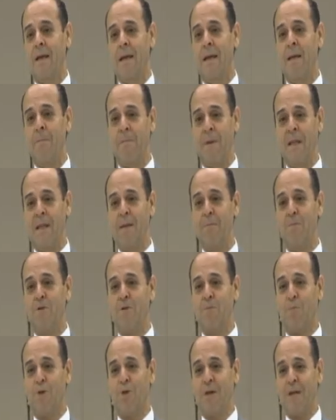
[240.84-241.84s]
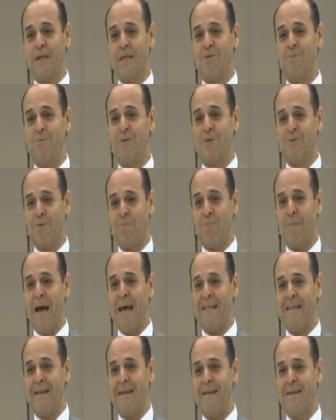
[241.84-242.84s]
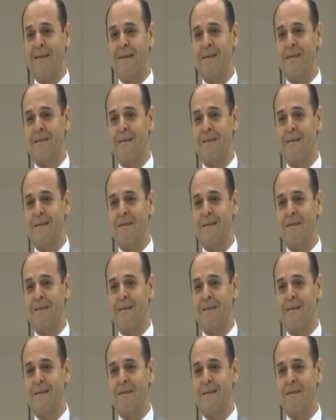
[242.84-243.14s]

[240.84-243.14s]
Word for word: le pedimos porque es nuestro Padre.